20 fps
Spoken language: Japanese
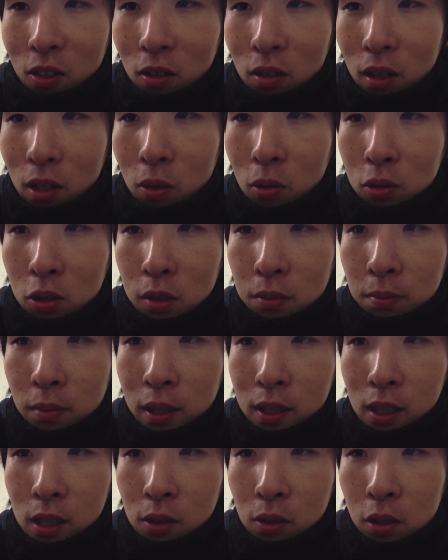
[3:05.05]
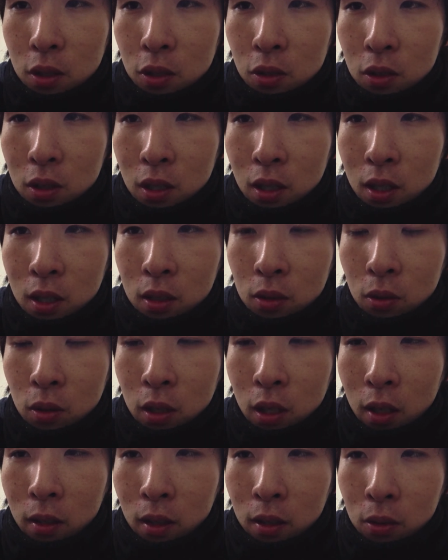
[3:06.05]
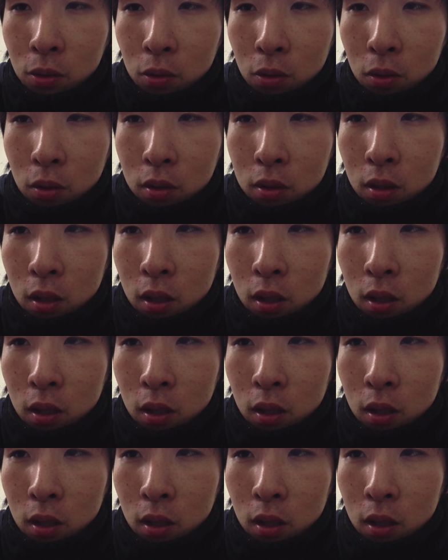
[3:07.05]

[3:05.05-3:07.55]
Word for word: これね、50%以上じゃないといけないってことです